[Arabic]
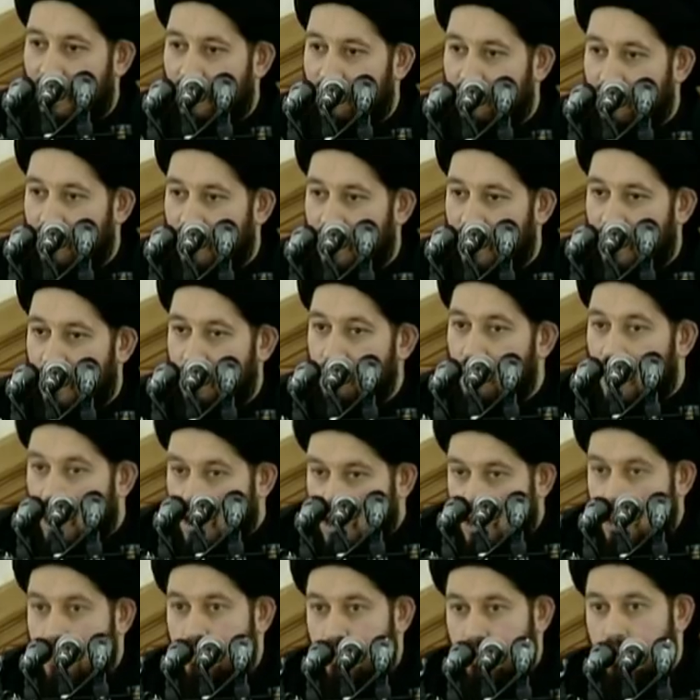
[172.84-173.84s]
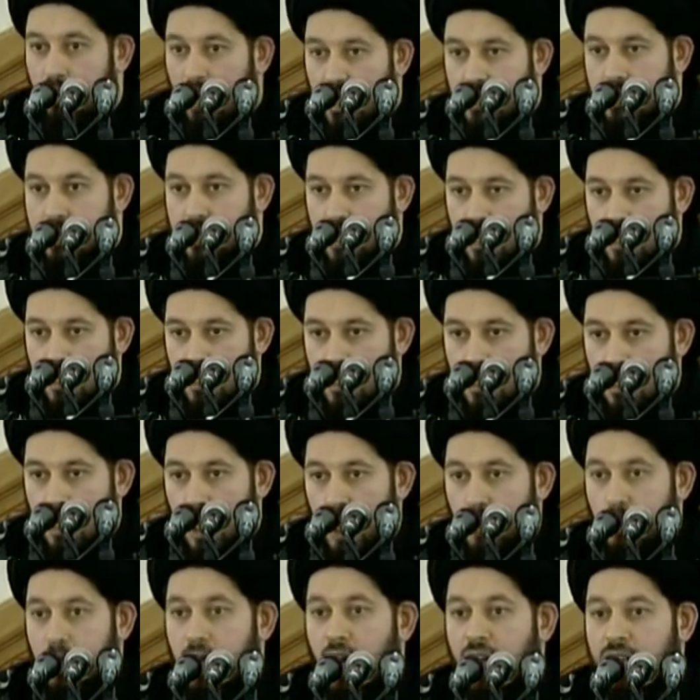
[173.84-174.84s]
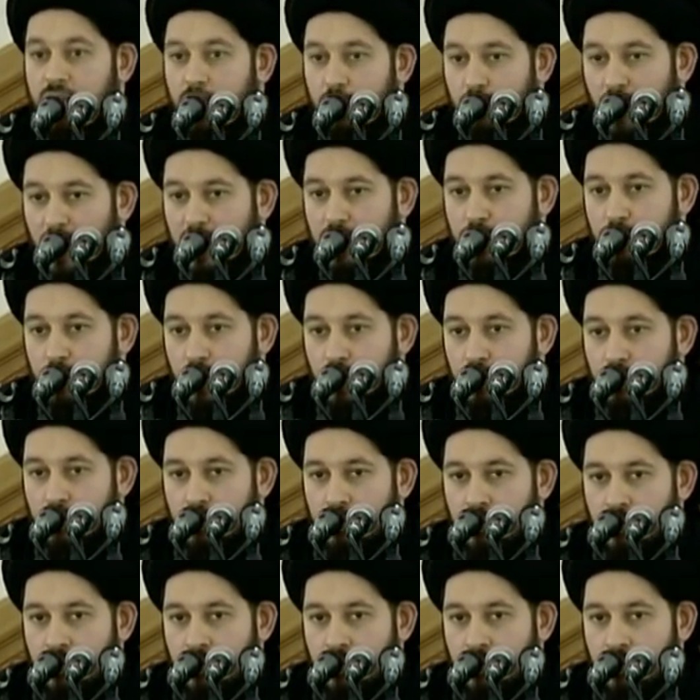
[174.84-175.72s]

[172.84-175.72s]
الفقهاء واجبه اصلا هو يؤدي واجبه